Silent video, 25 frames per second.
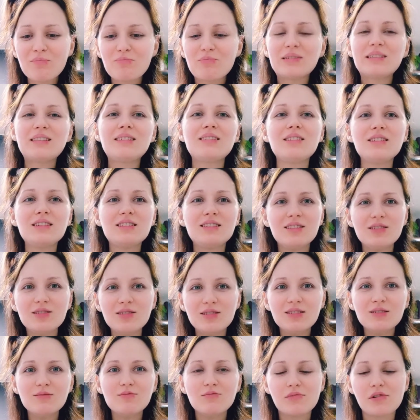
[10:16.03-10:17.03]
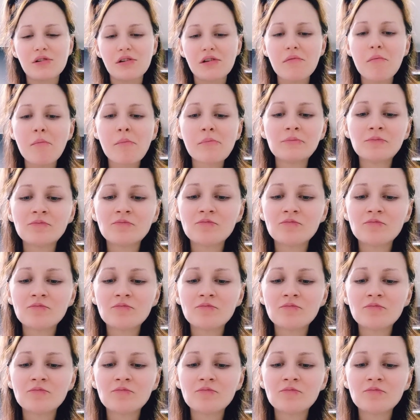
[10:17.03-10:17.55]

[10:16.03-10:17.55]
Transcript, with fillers: посреди зимы.